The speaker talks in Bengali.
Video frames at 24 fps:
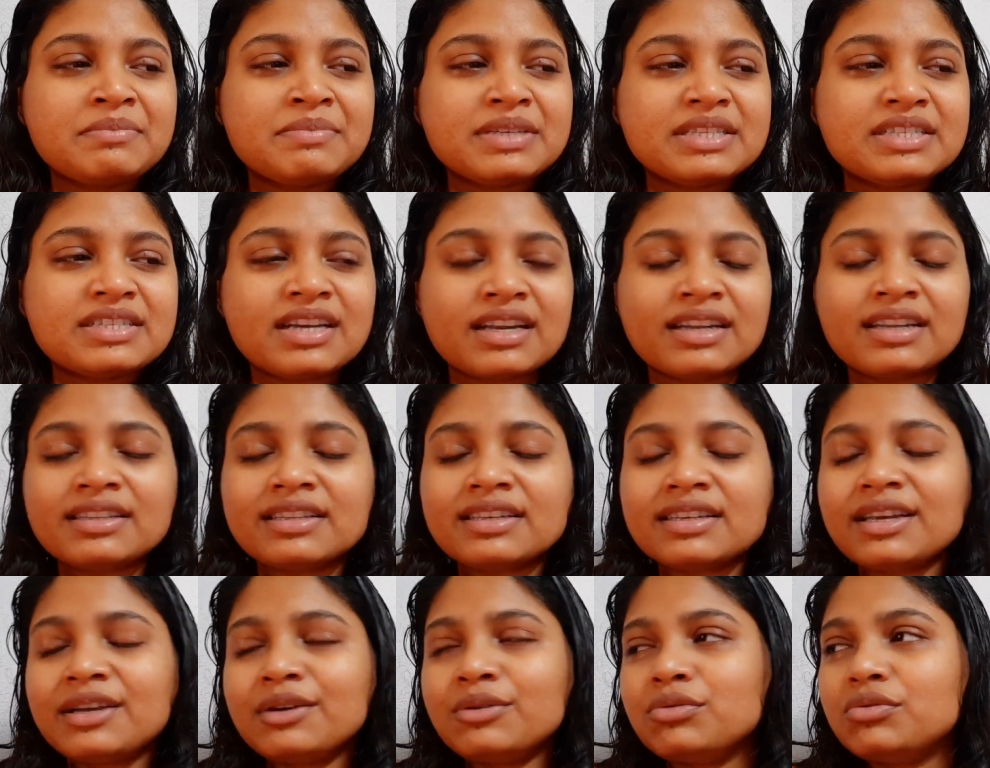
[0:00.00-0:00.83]
বিছানা
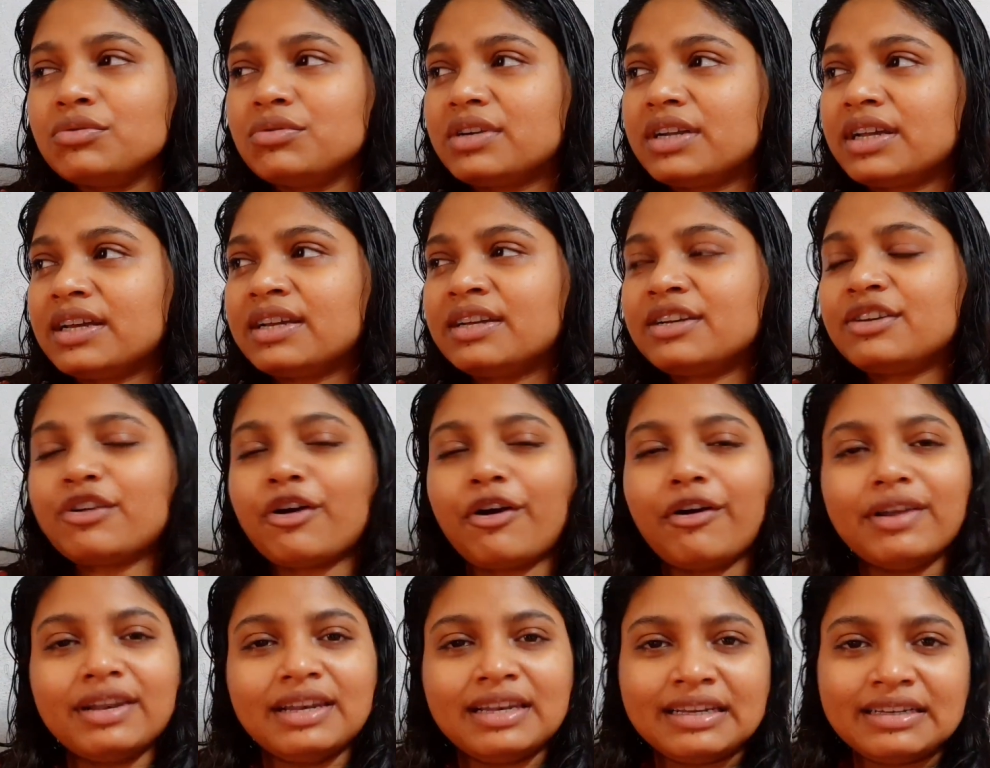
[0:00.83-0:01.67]
থেকে উঠে
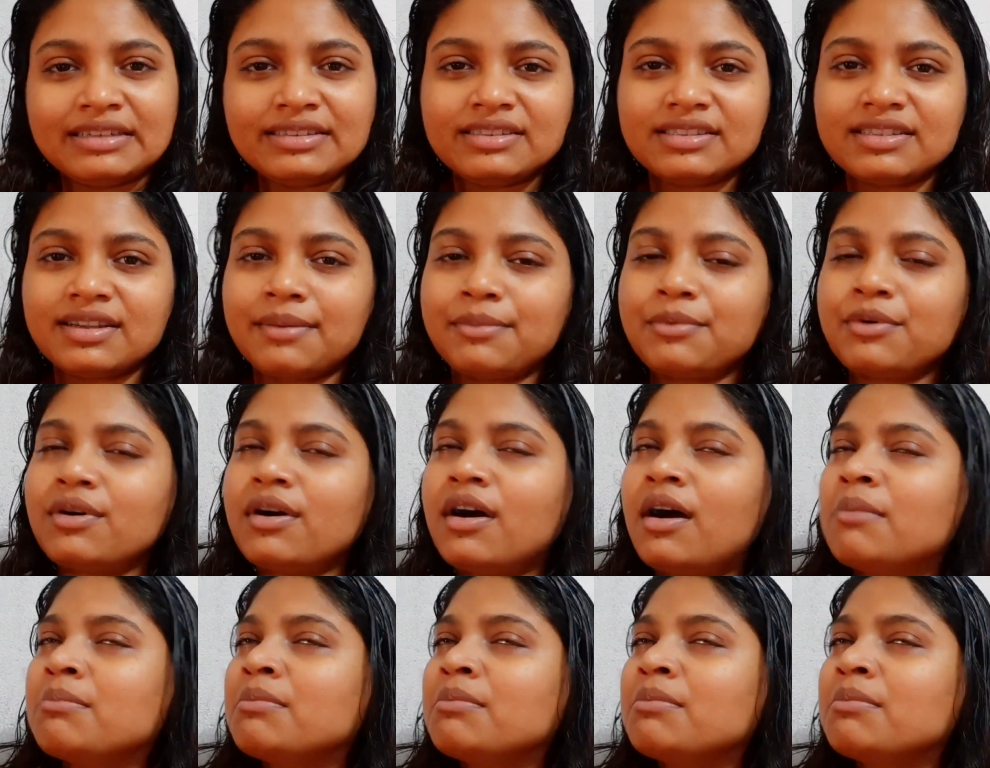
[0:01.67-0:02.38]
টয়লেট যাব